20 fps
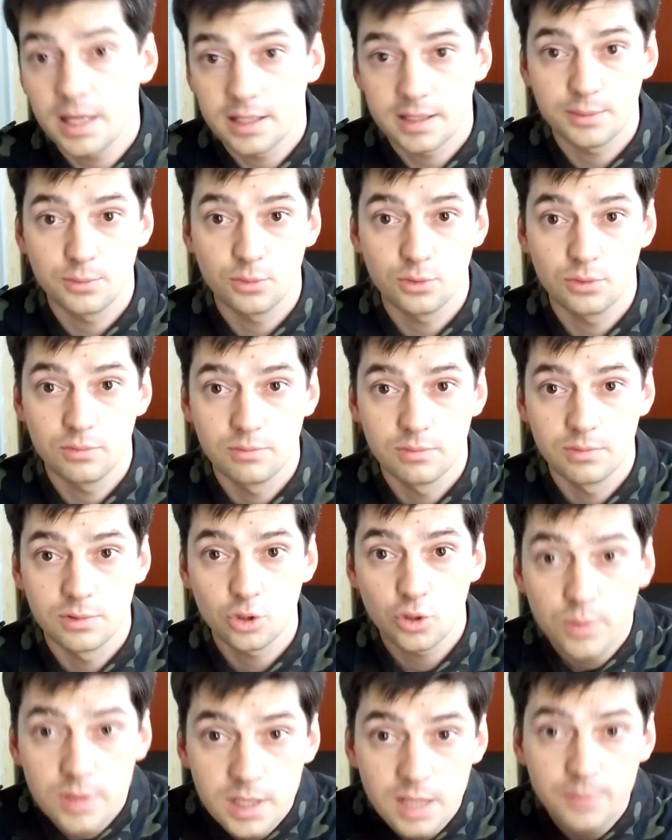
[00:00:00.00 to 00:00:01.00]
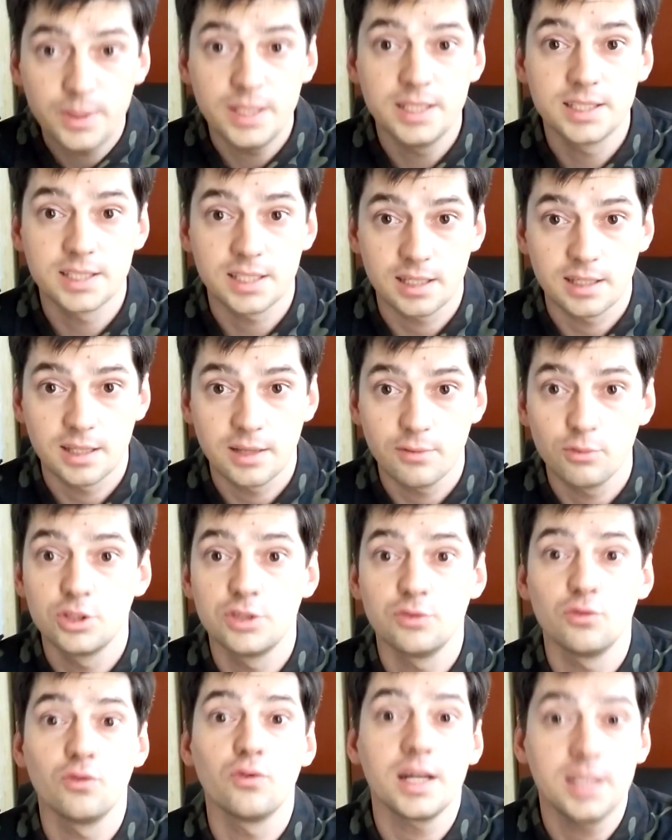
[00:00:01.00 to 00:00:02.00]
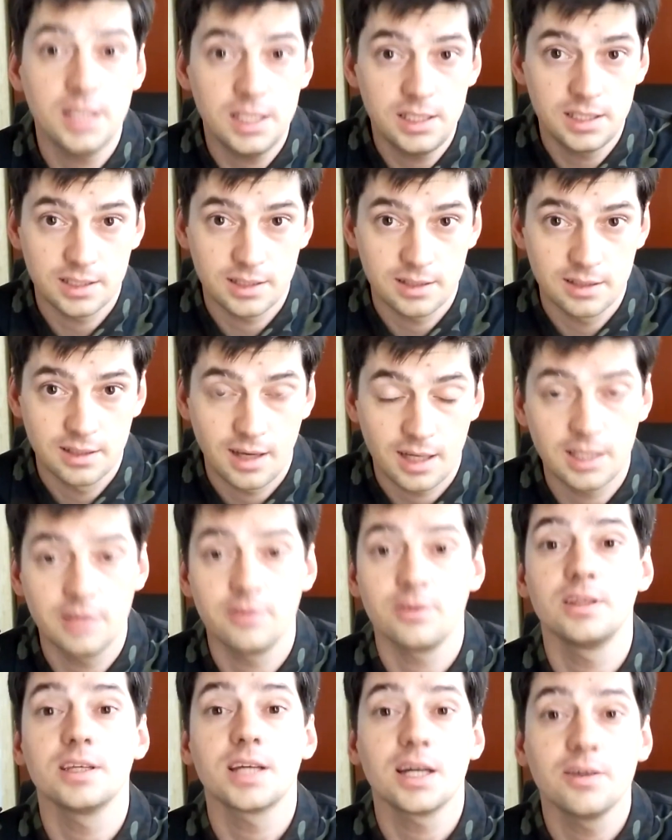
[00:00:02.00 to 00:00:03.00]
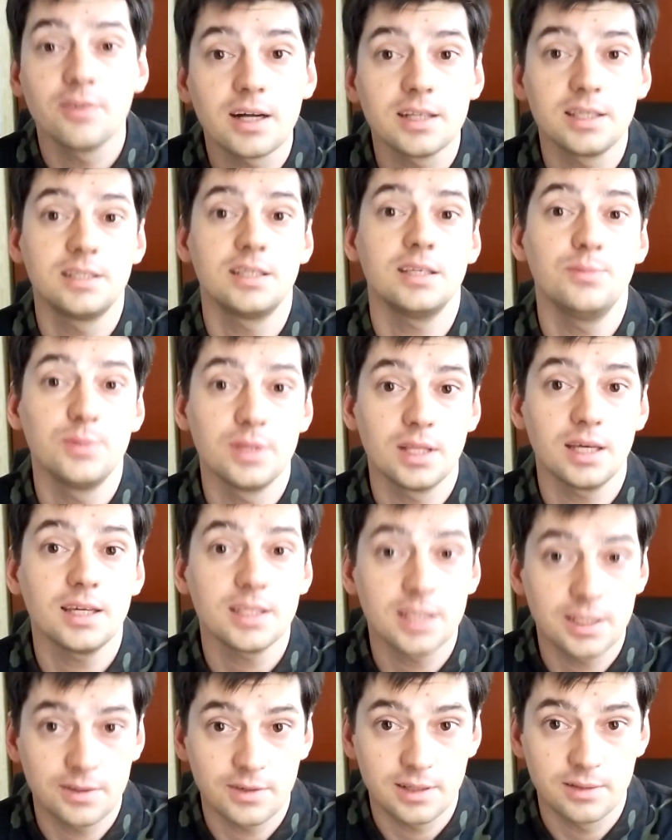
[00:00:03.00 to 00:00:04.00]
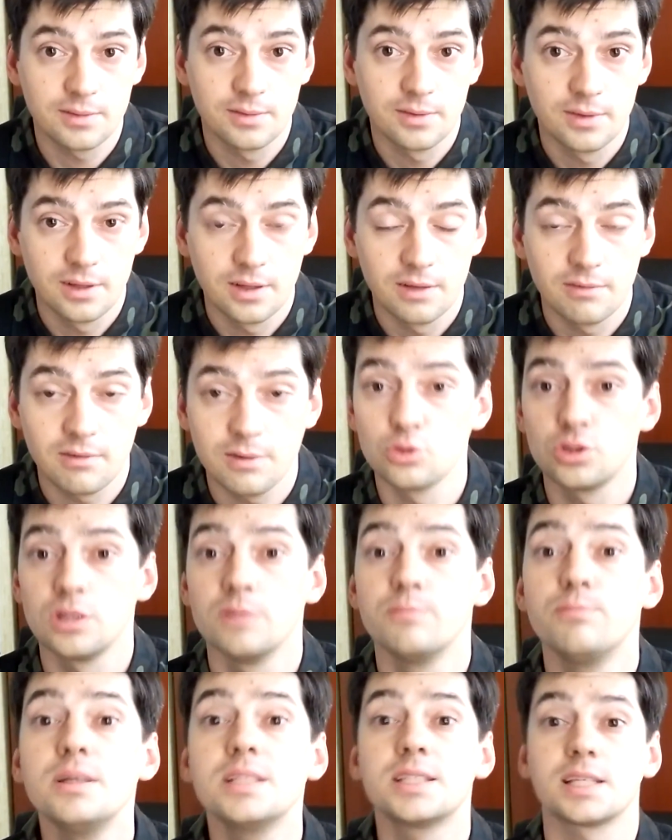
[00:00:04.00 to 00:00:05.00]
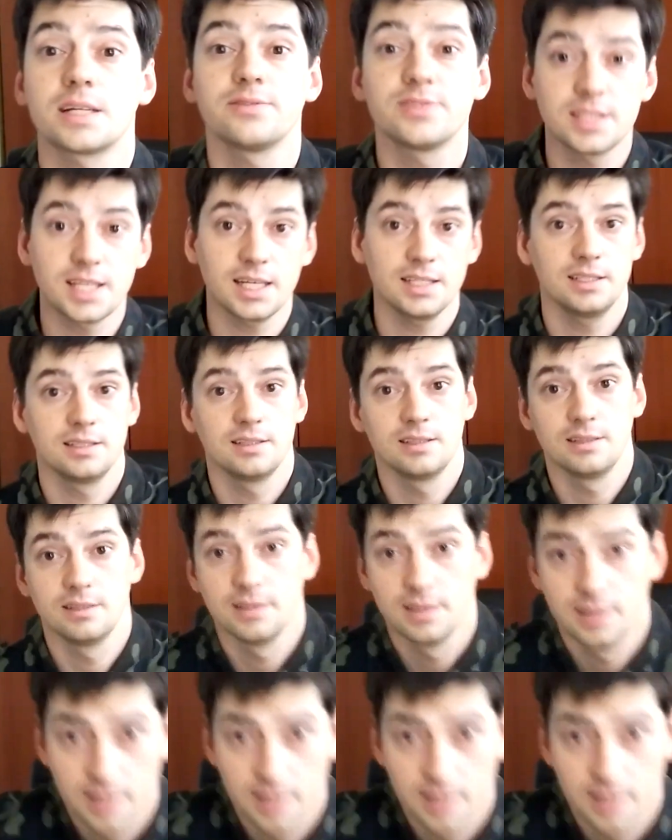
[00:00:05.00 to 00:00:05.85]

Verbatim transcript: Поэтому, чтобы добиться того, чего вы хотите, а наверняка вы хотите именно этого, вам нужно быстро встать,